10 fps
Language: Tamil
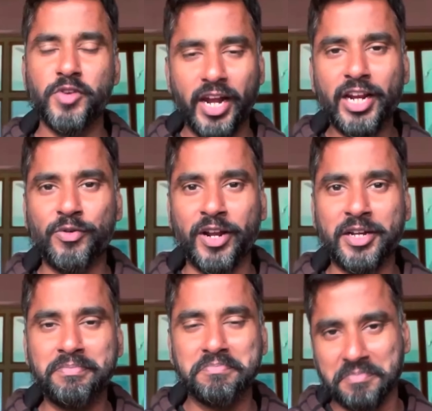எல்லாருக்கும்
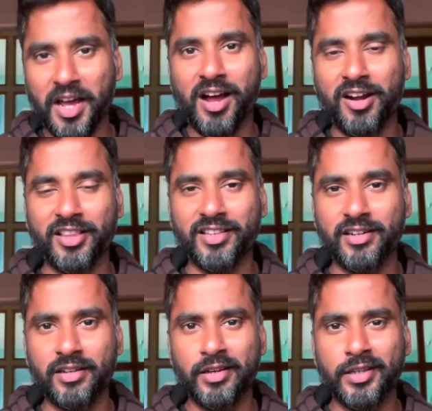வணக்கம் நான்
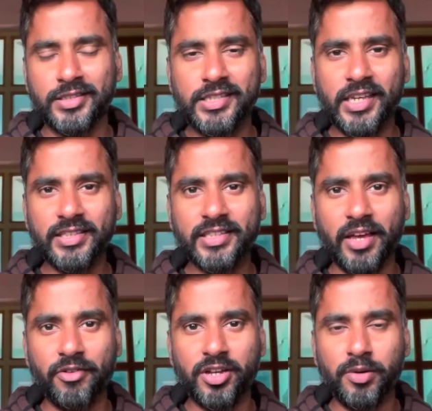ஆனந்தன்
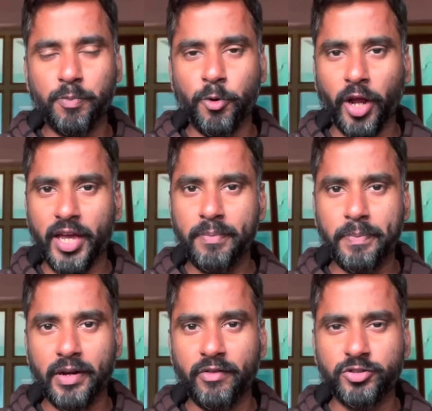சிஎஸ்கேவுக்கு போன
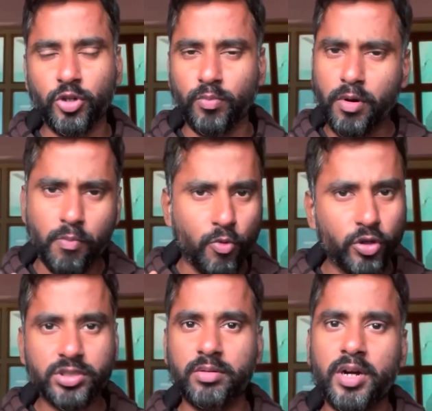ஐபிஎல் வந்து ரொம்ப
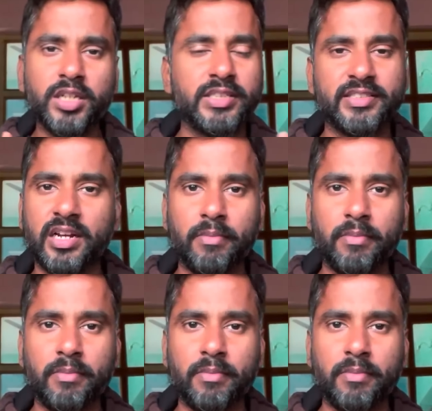மோசமான சீசனா